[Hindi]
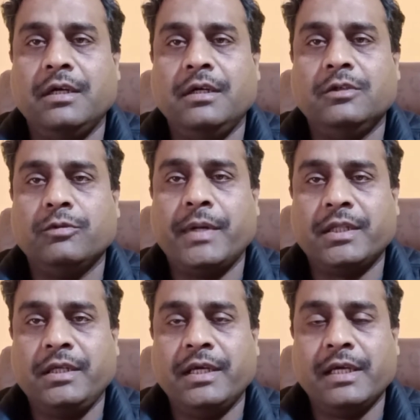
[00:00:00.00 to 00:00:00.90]
है तो
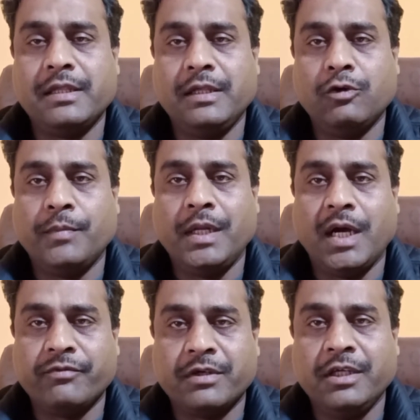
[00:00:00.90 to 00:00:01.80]
बेहतर ये कि ए को पहले
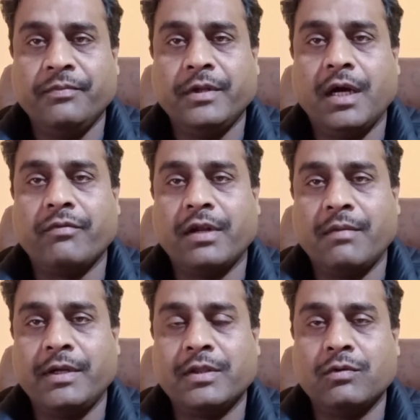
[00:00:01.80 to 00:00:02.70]
ऑफ़ करें ऑफ़ करने
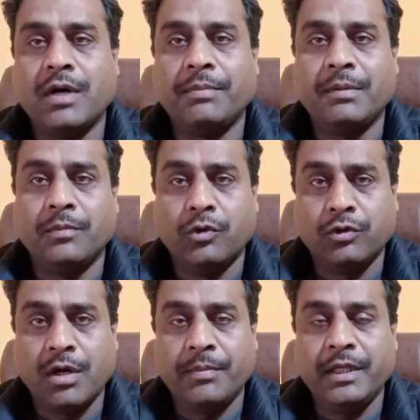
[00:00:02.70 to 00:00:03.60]
के बाद इसको आपने
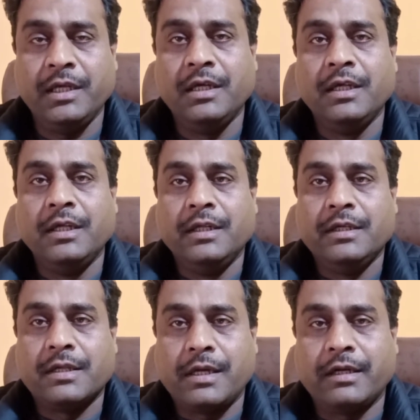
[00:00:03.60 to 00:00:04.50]
मोड को आपने
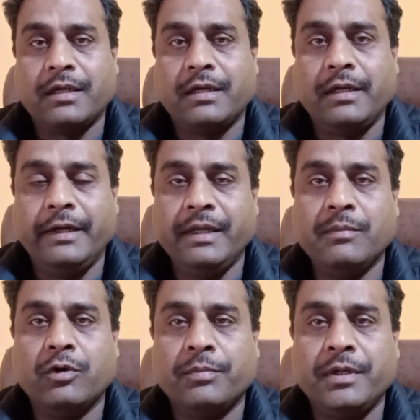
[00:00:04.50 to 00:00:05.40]
सेलेक्ट करना है
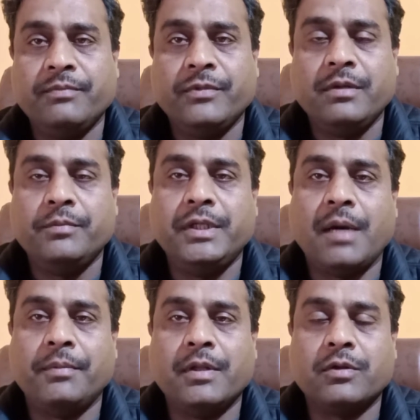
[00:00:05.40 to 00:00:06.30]
हीटिंग मोड पे फिर
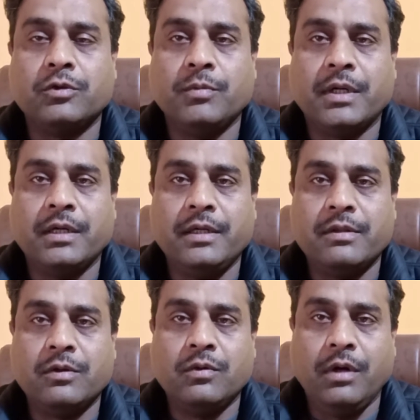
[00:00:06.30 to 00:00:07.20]
आपने इसको दोबारा ए
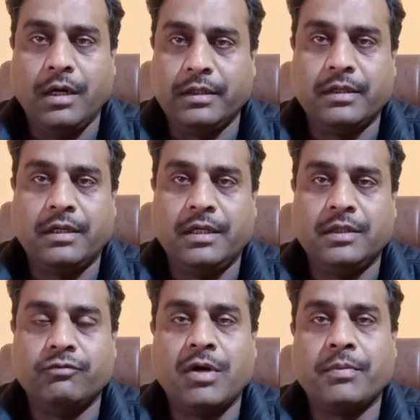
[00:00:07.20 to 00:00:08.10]
को ऑन करना है
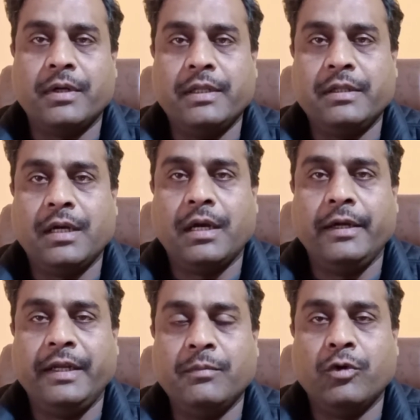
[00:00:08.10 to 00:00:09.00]
तो वो आपका ए का
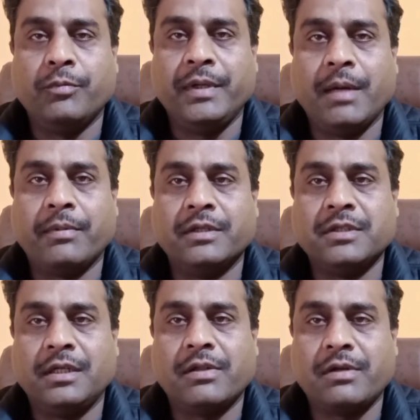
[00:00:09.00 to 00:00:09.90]
हीटिंग मोड पर आपका
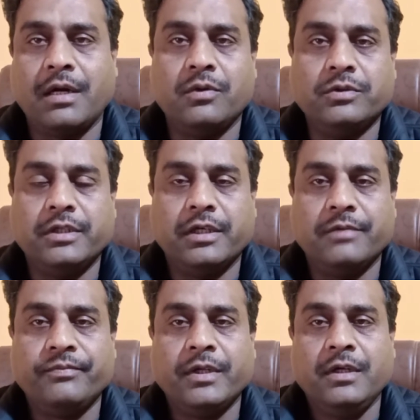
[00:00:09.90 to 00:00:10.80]
चलना स्टार्ट हो
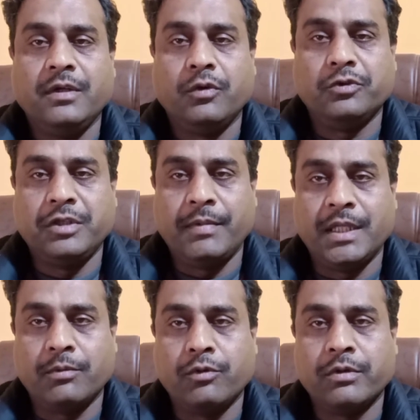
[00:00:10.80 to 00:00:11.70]
जाएगा कुछ देर बाद
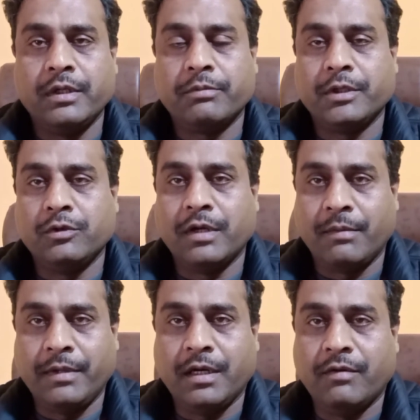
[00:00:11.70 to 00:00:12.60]
आपको उसकी जो
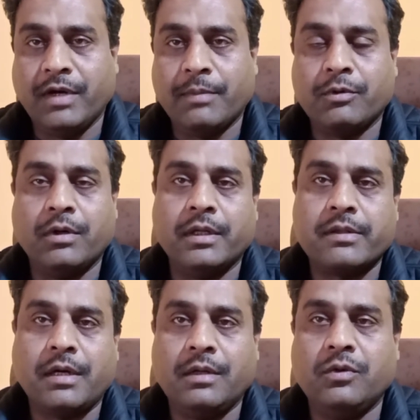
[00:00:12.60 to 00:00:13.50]
गर्म हवा आपको आना
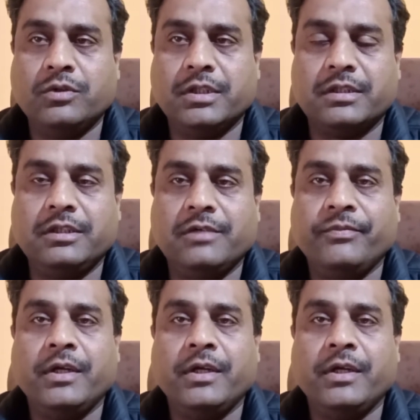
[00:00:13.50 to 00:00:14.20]
स्टार्ट हो जाती है